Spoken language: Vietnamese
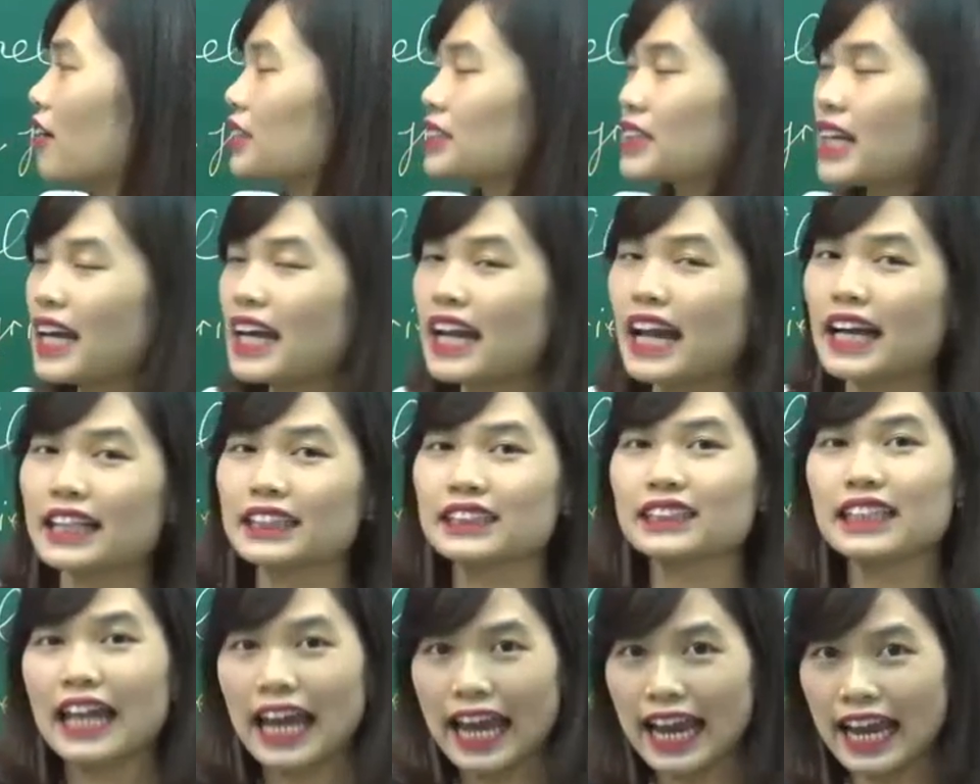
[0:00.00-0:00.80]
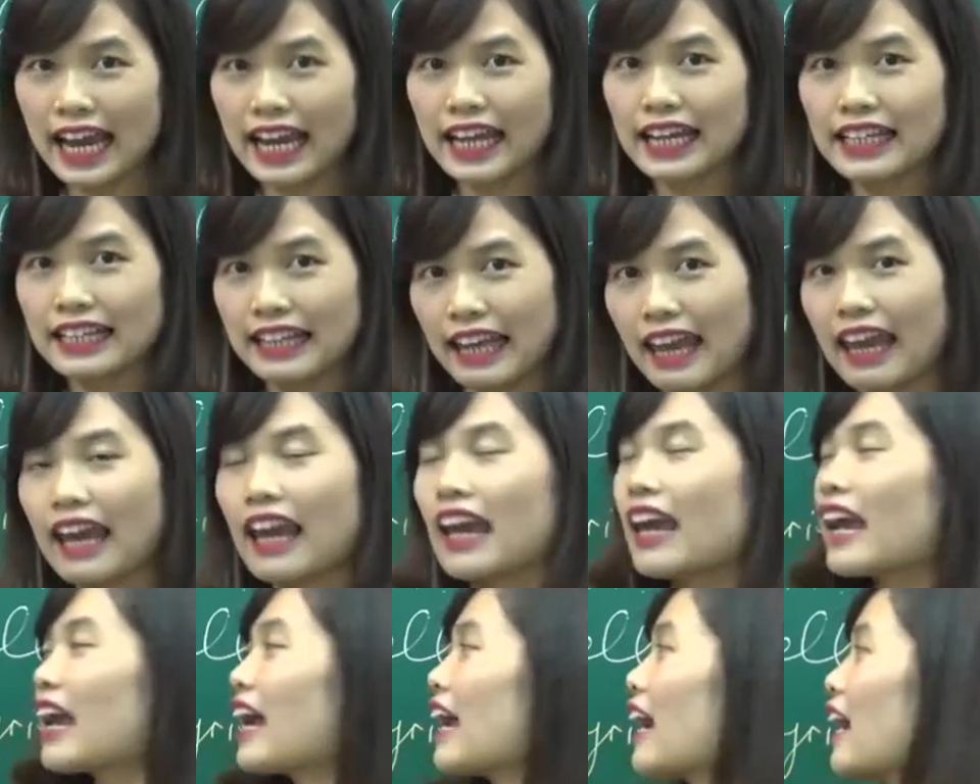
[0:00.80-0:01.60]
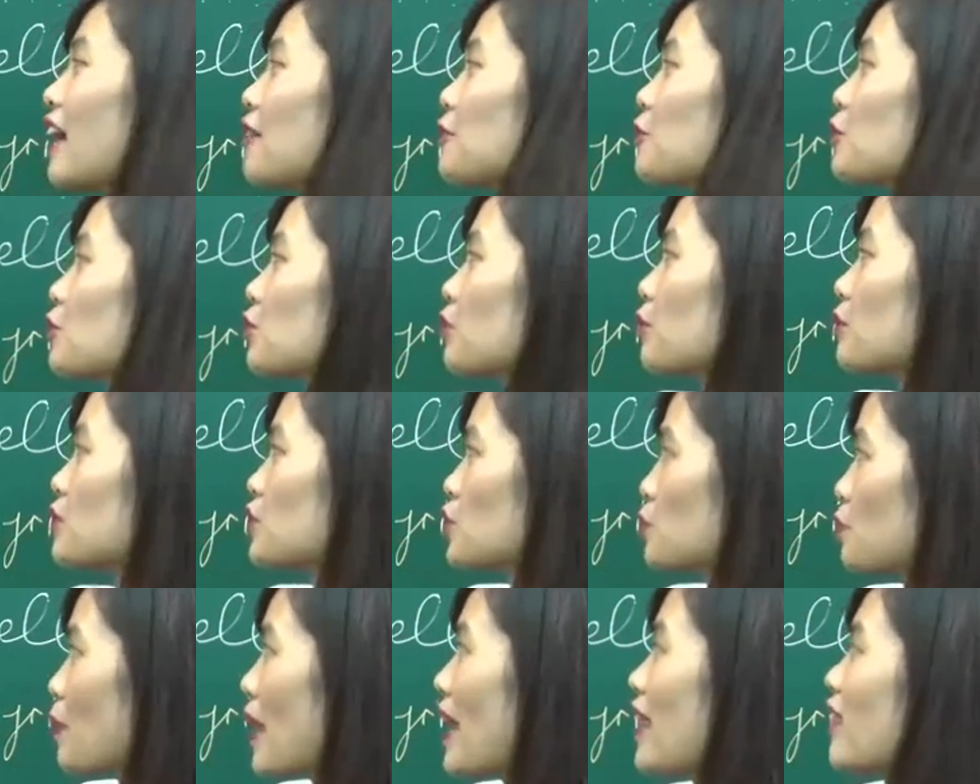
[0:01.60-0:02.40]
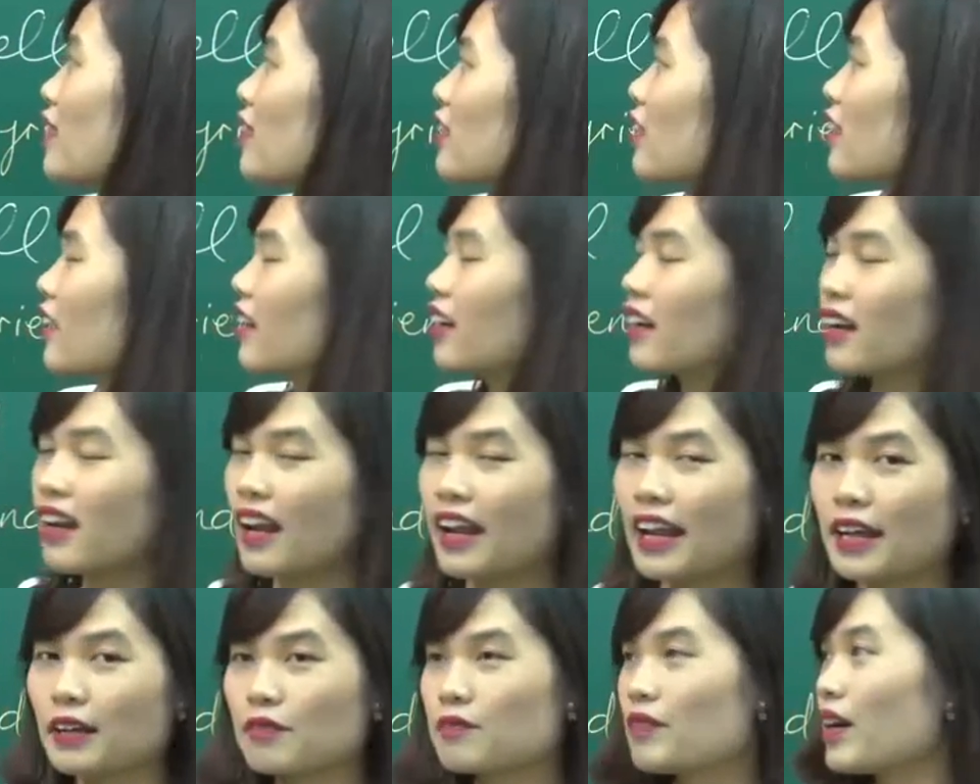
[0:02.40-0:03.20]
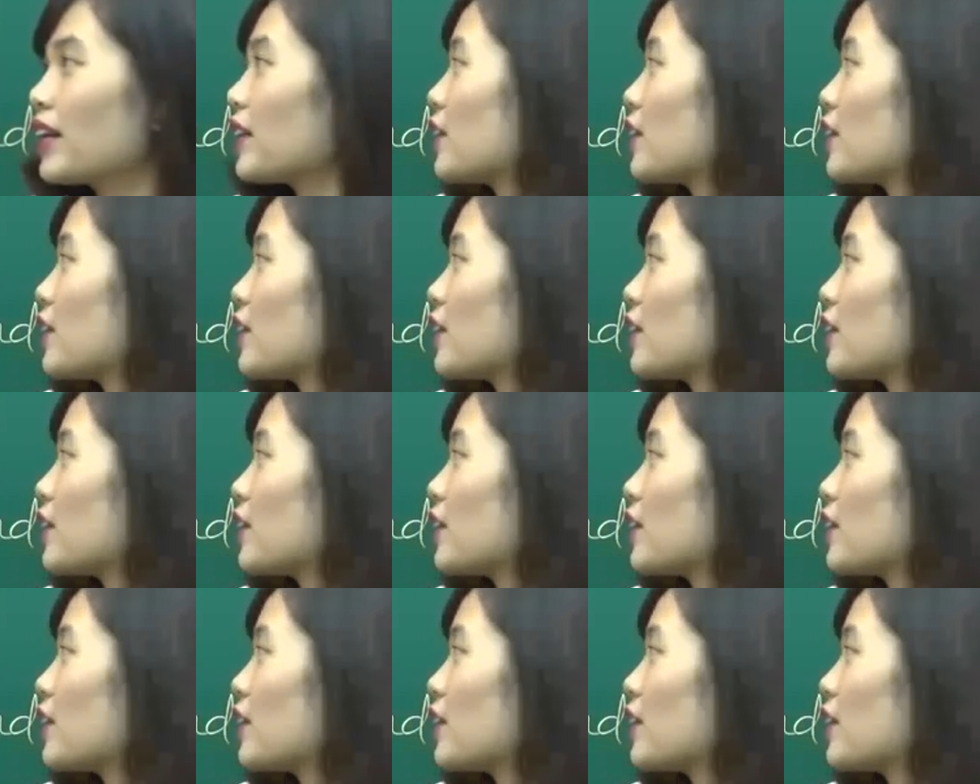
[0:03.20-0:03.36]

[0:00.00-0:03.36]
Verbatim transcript: nó sẽ là chữ e nhẹ. Ví dụ spell là đánh